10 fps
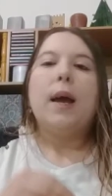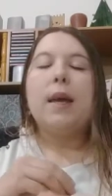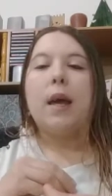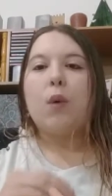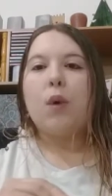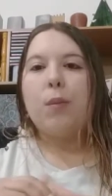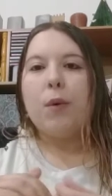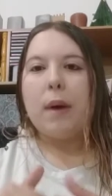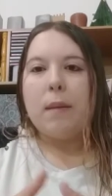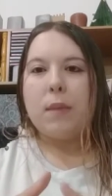y el cuerpo
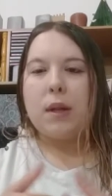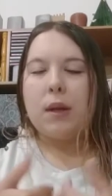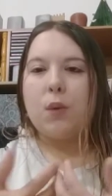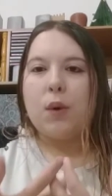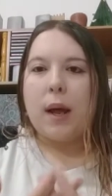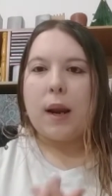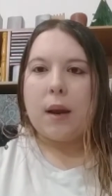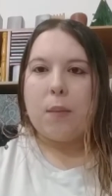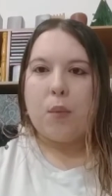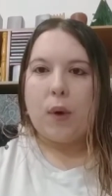va a emitir una
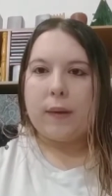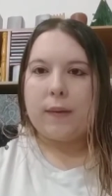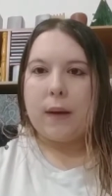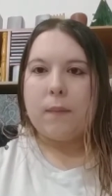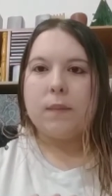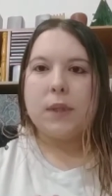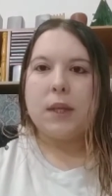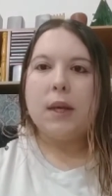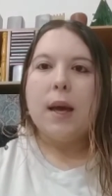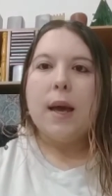respuesta.
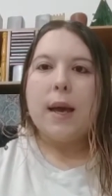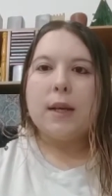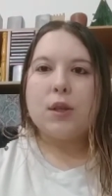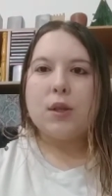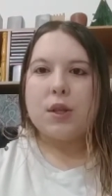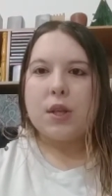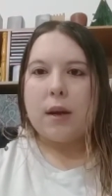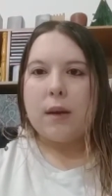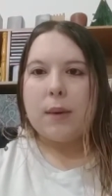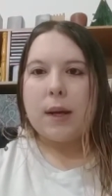¿sí? Eso se
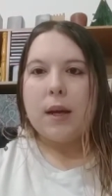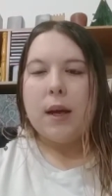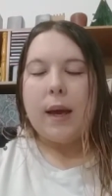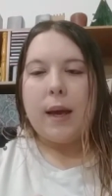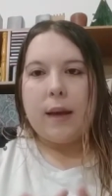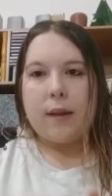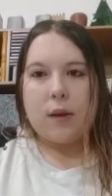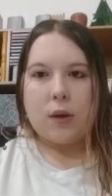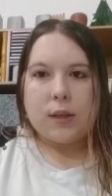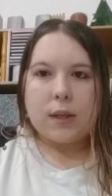llama, eh,
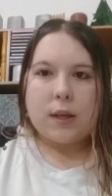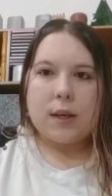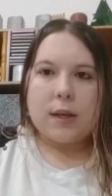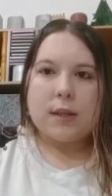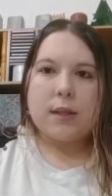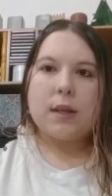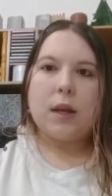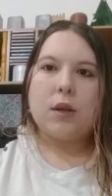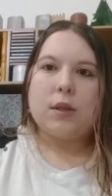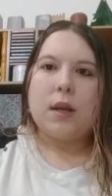digo, eso quiere decir que
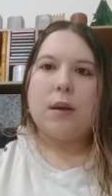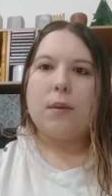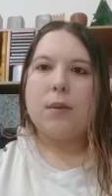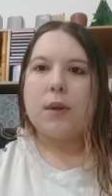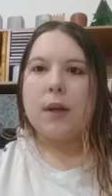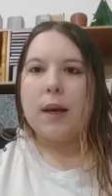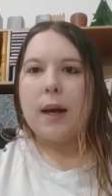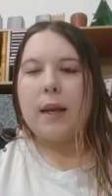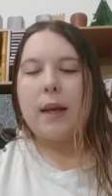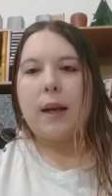los seres vivos
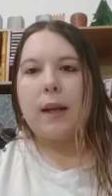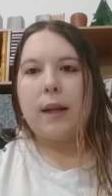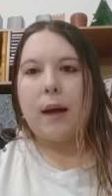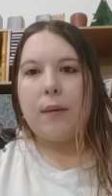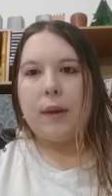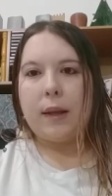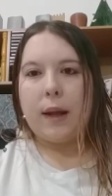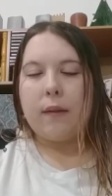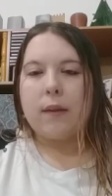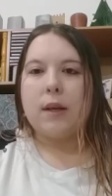tengan
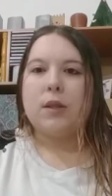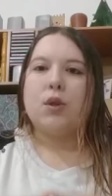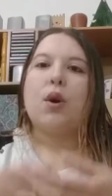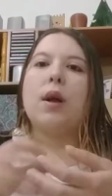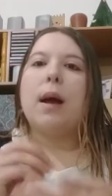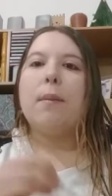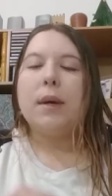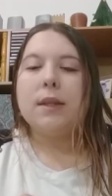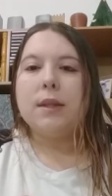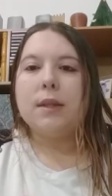irritabilidad, que son
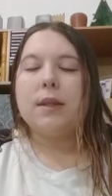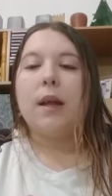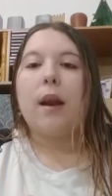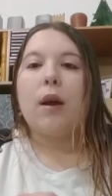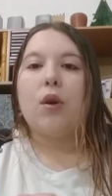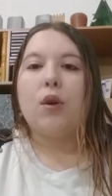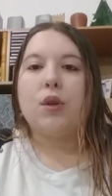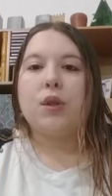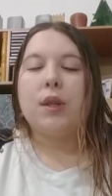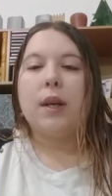capaces de
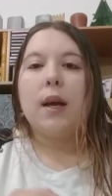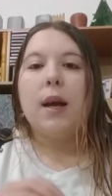reconocer